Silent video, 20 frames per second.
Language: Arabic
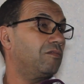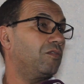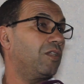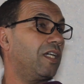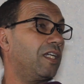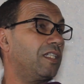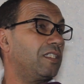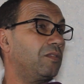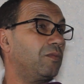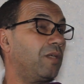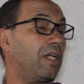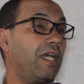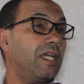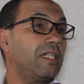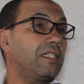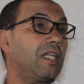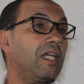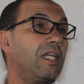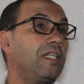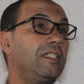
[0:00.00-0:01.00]
واخا واخا
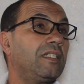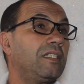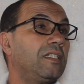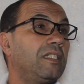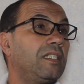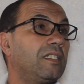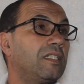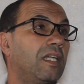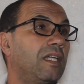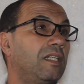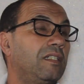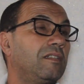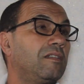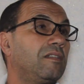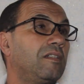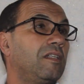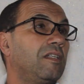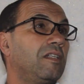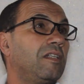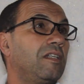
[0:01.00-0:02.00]
يدخل اللي دخل
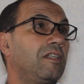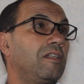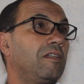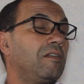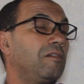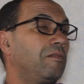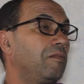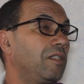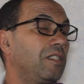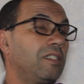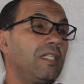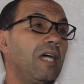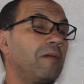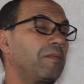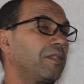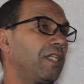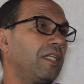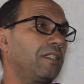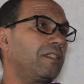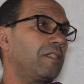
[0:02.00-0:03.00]

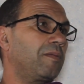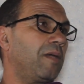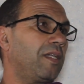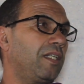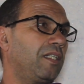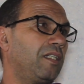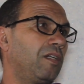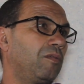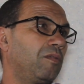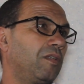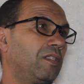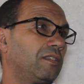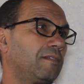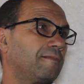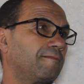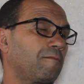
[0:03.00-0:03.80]
الامر ديال الله سبحانه الا هو